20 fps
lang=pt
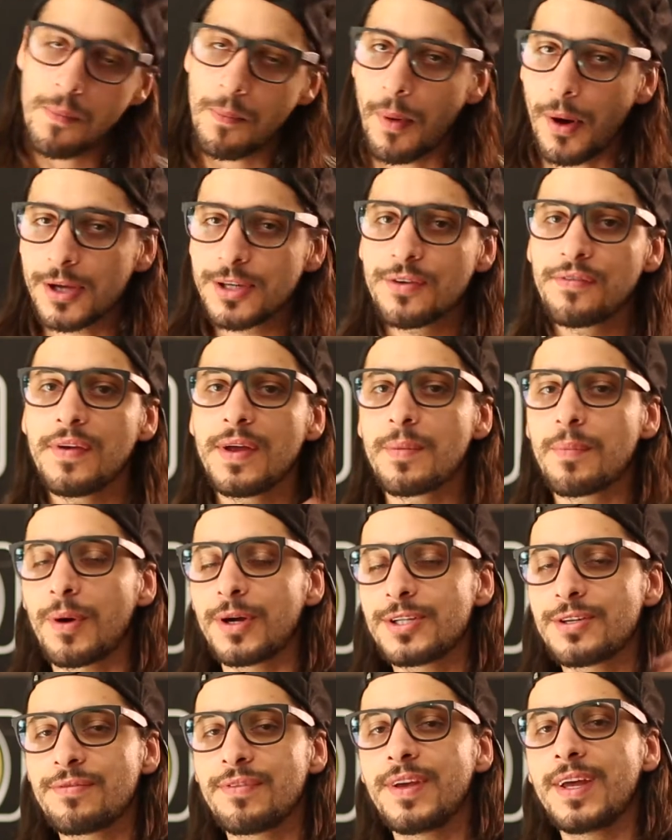pode vir,
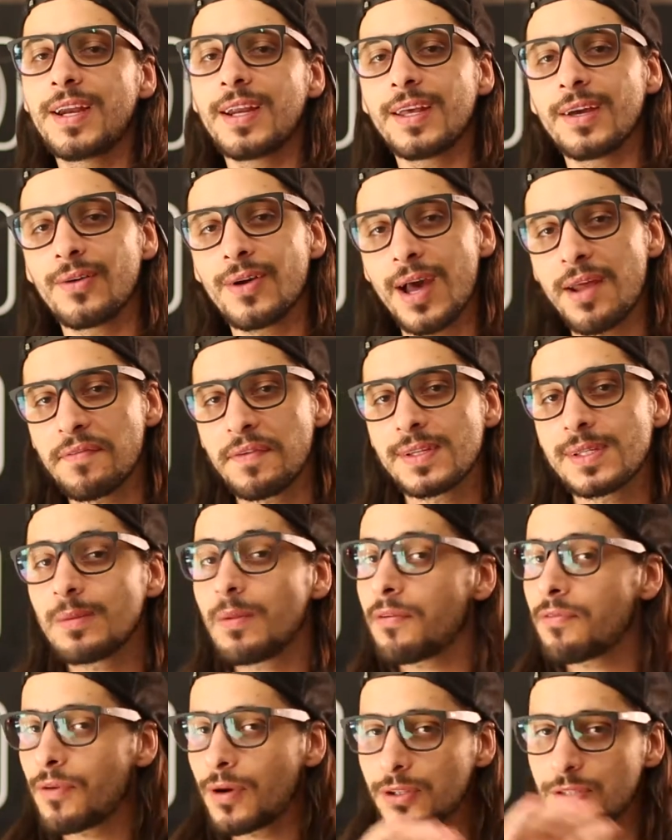pode vir que eu quero fazer
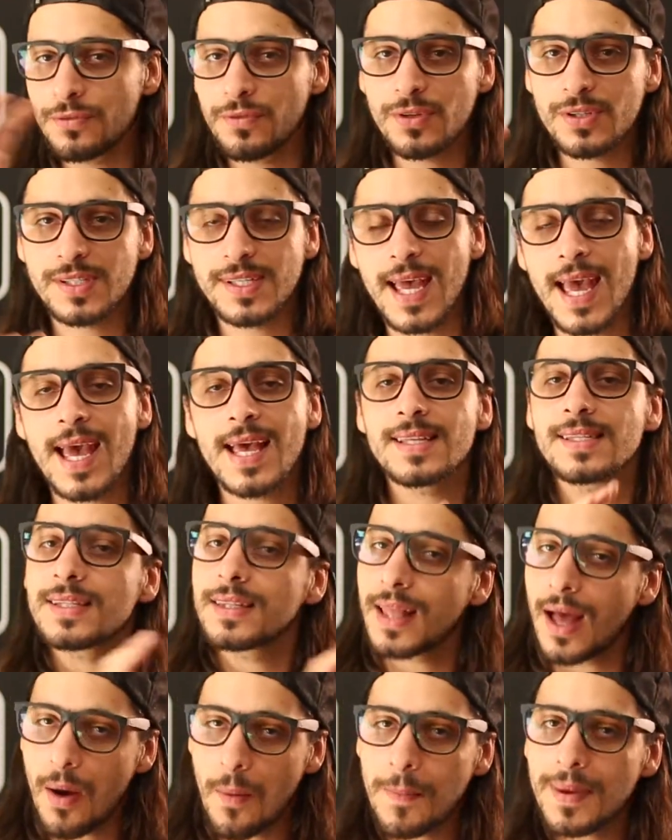uma foto de vocês e
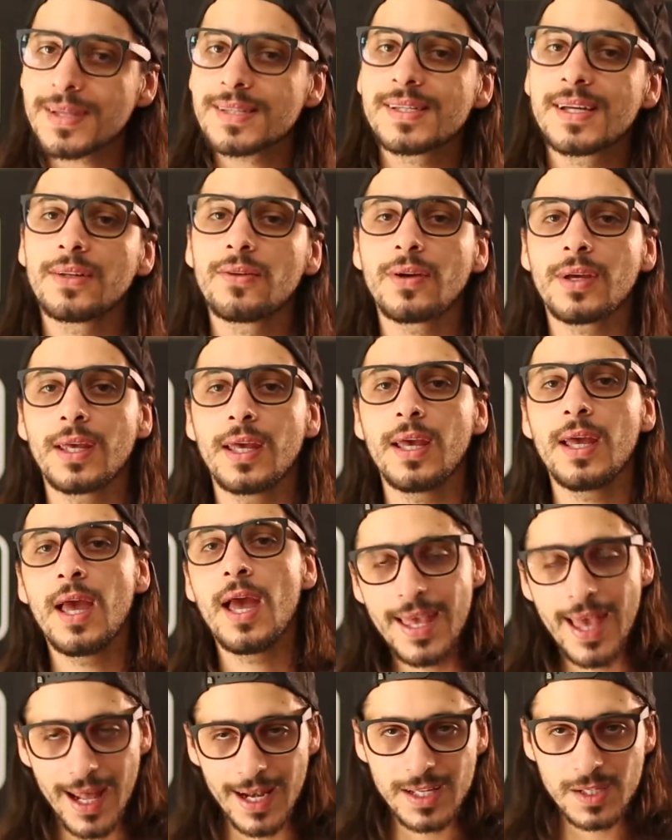tal, passando aqui.
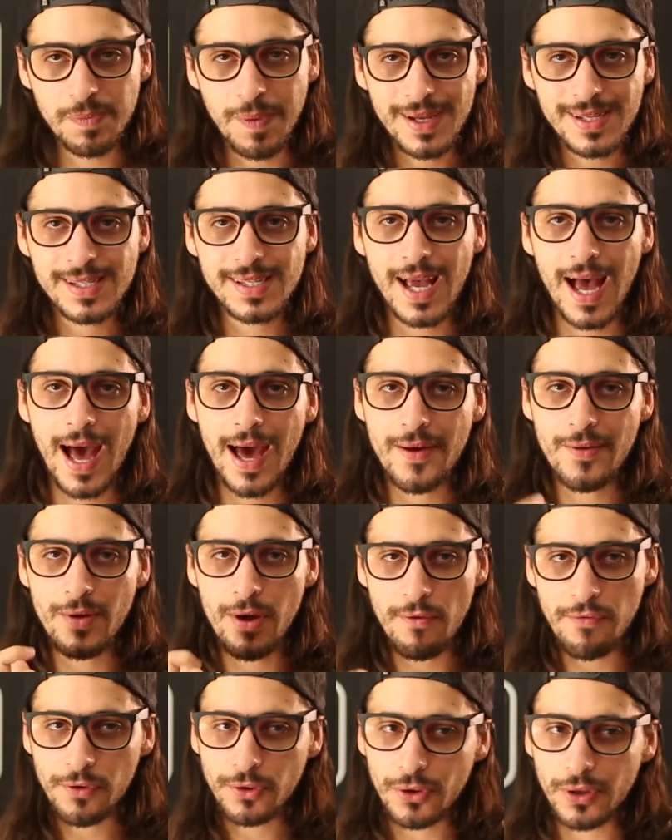E eles passaram,
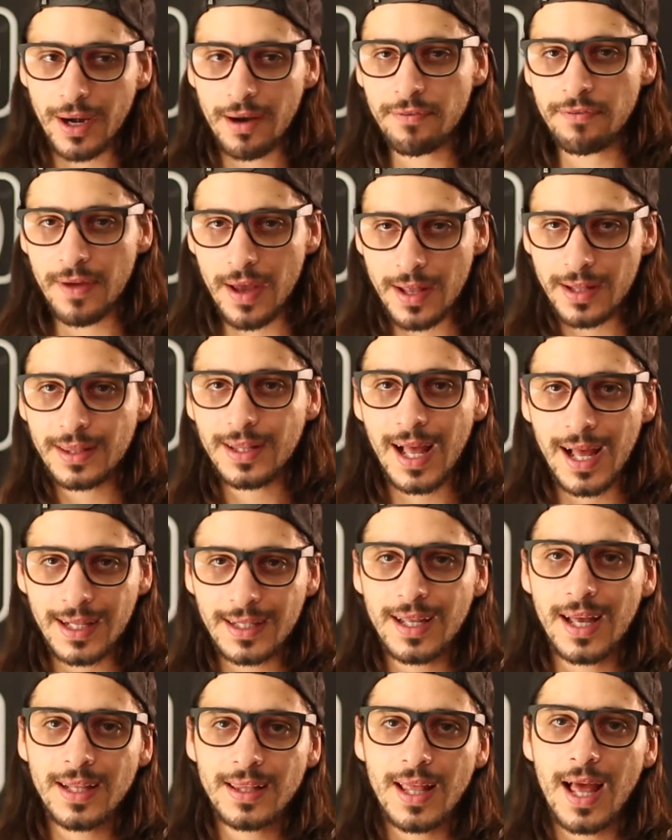eu fotografei, tá,
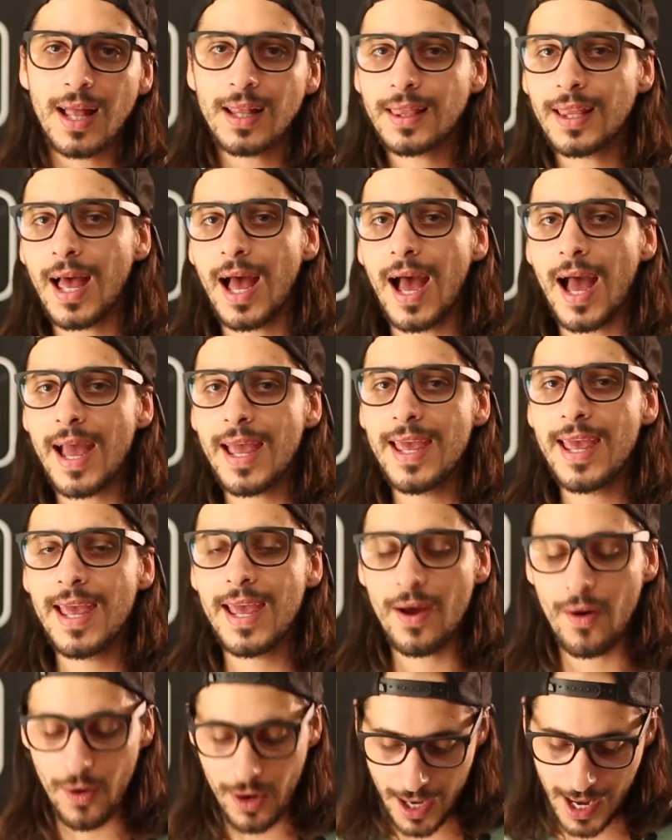tá, tá, tá,
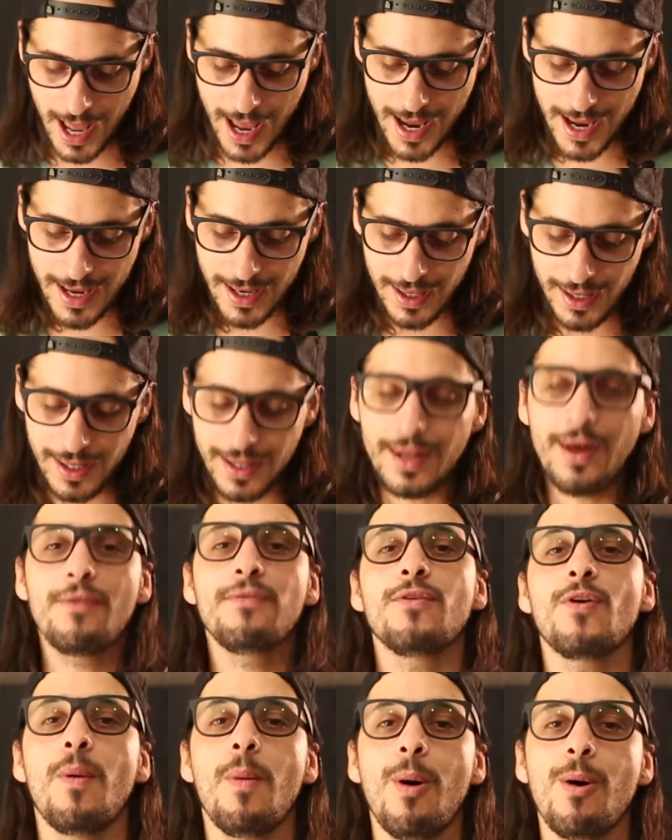e olhei e não
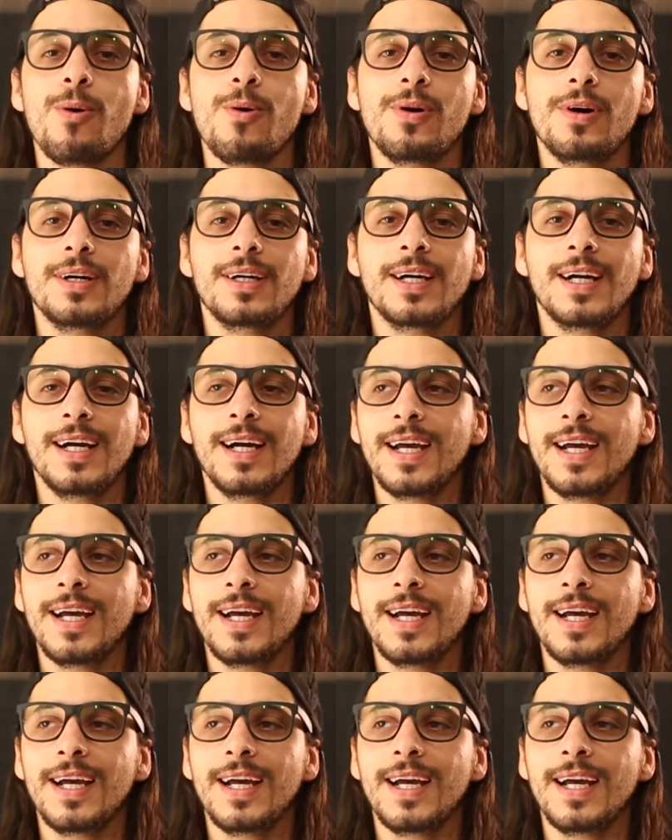ficou bom.